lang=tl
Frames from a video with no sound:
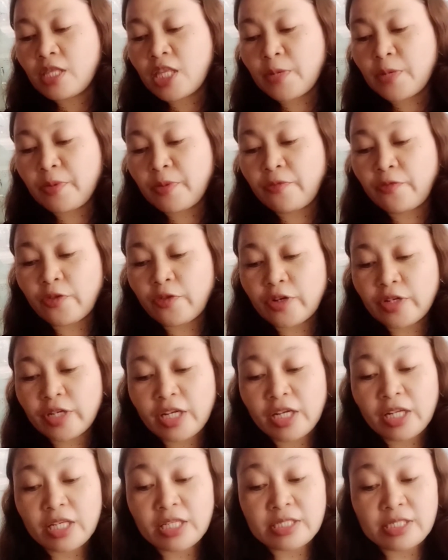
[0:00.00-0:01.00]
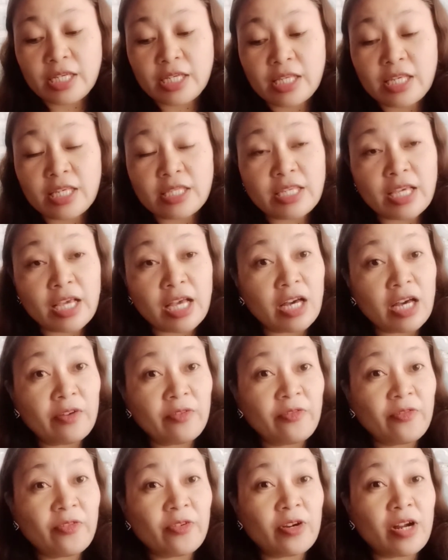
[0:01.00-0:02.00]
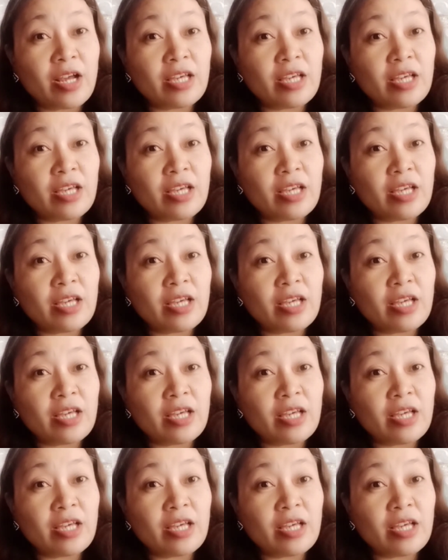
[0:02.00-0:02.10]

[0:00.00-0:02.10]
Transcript: number 14 is editing app for